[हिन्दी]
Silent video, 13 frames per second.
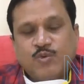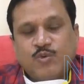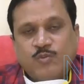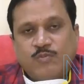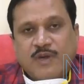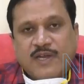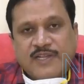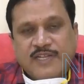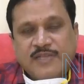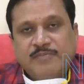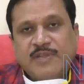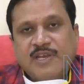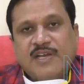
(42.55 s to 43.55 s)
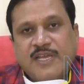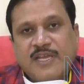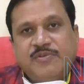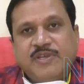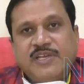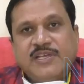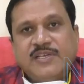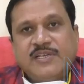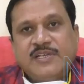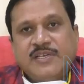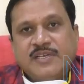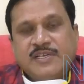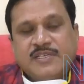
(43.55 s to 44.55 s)
कुल बारह टीमें लगाई हुई
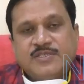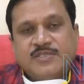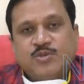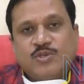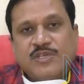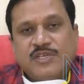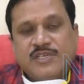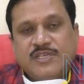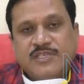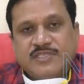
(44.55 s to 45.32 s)
हैं जो कि